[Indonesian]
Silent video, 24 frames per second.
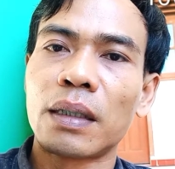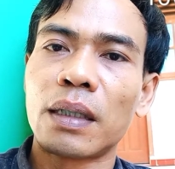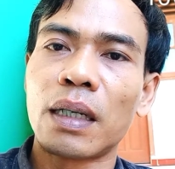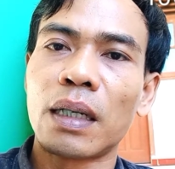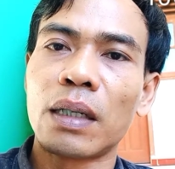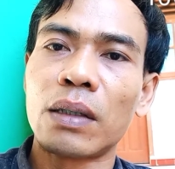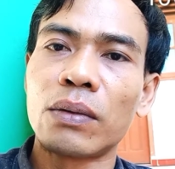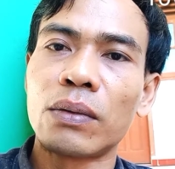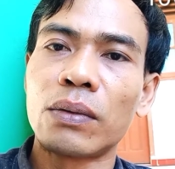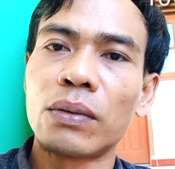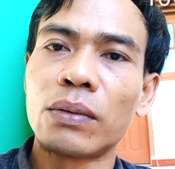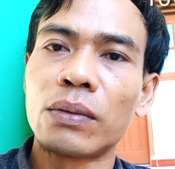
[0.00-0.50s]

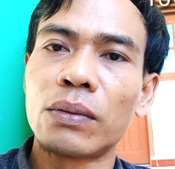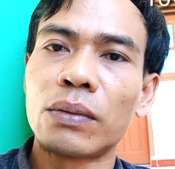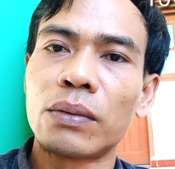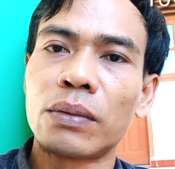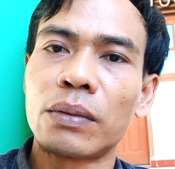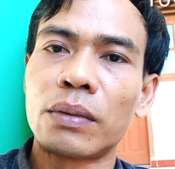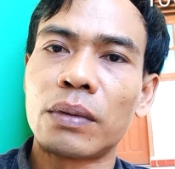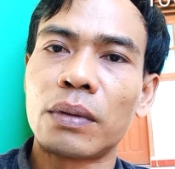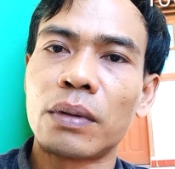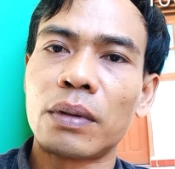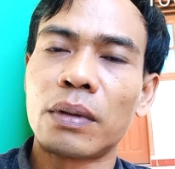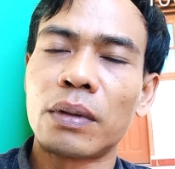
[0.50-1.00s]
lalu
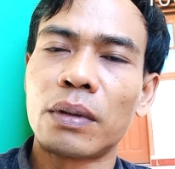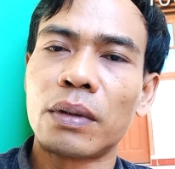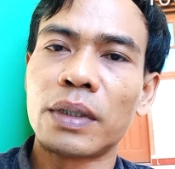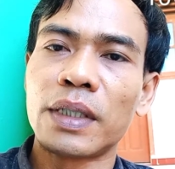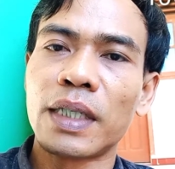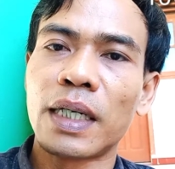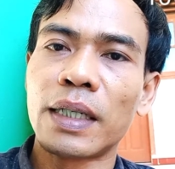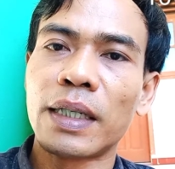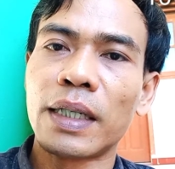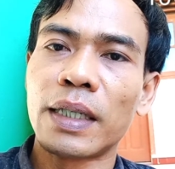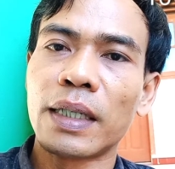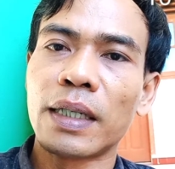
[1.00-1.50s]
oh,
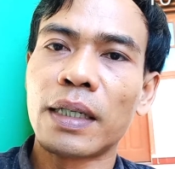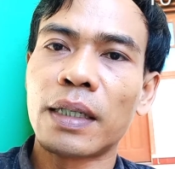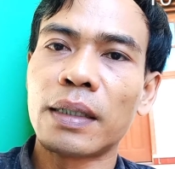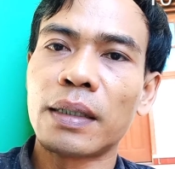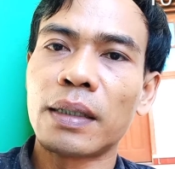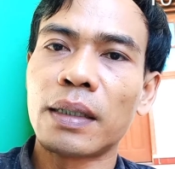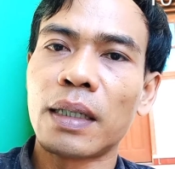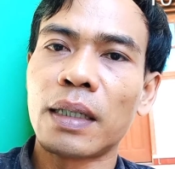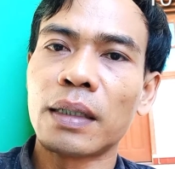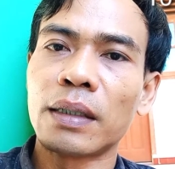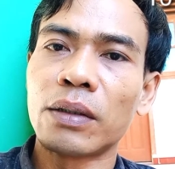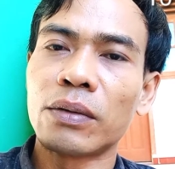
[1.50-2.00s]
yang
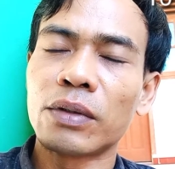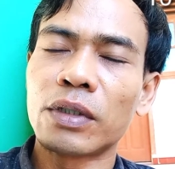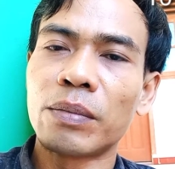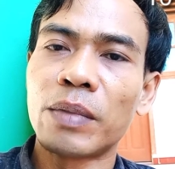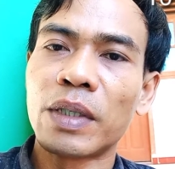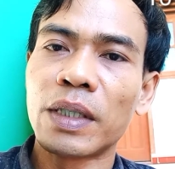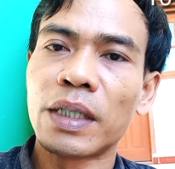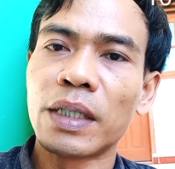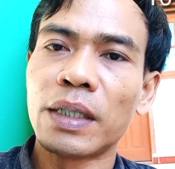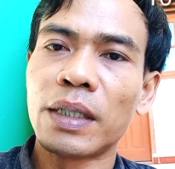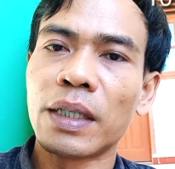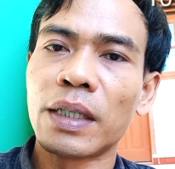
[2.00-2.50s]
dekat atau
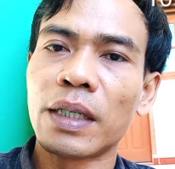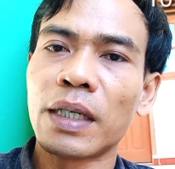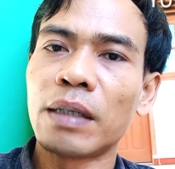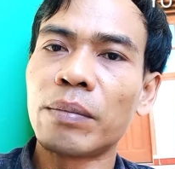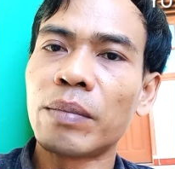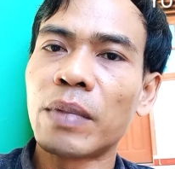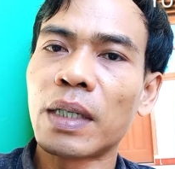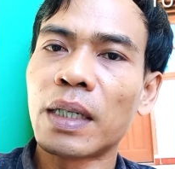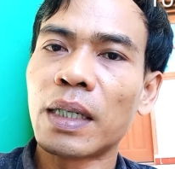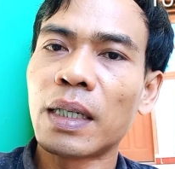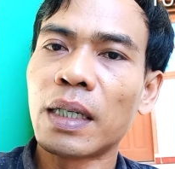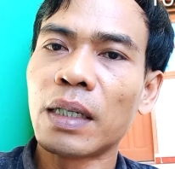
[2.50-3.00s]
semakin dekat
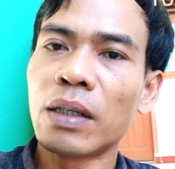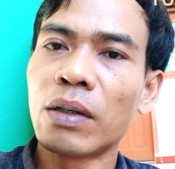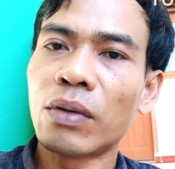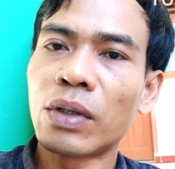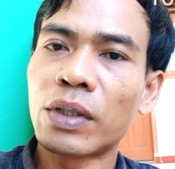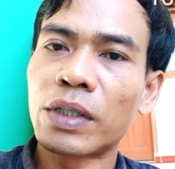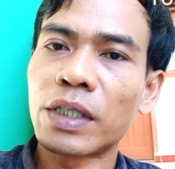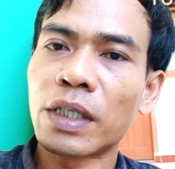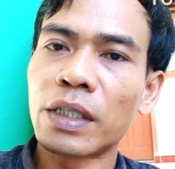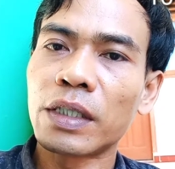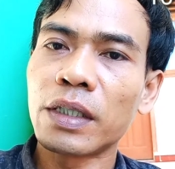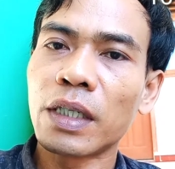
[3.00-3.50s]
maka
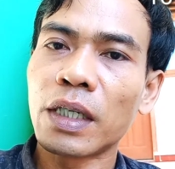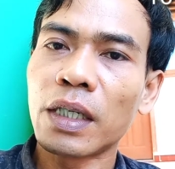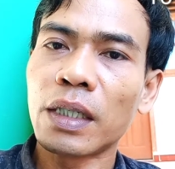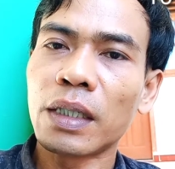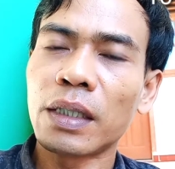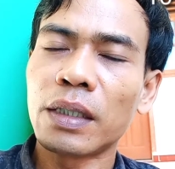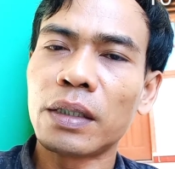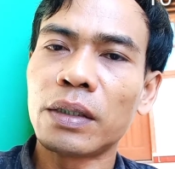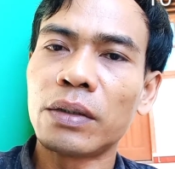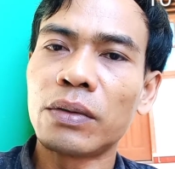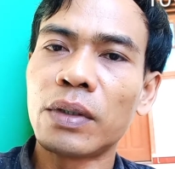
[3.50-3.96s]
goresannya